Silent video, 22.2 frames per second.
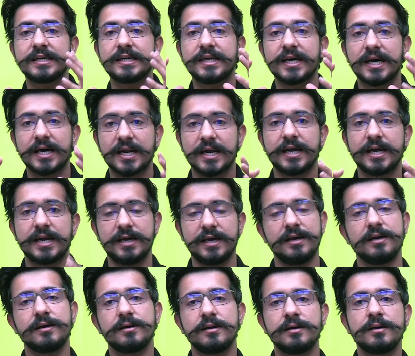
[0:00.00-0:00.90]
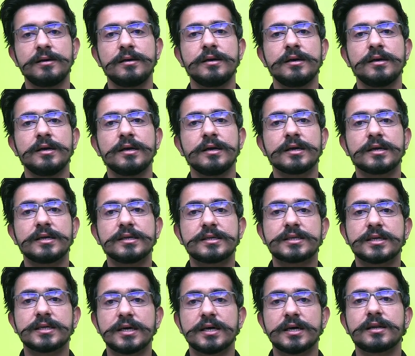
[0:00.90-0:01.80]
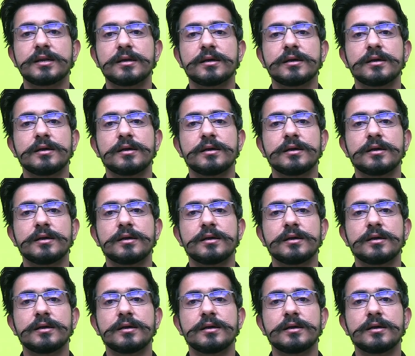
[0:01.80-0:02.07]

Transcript: डर है कि सर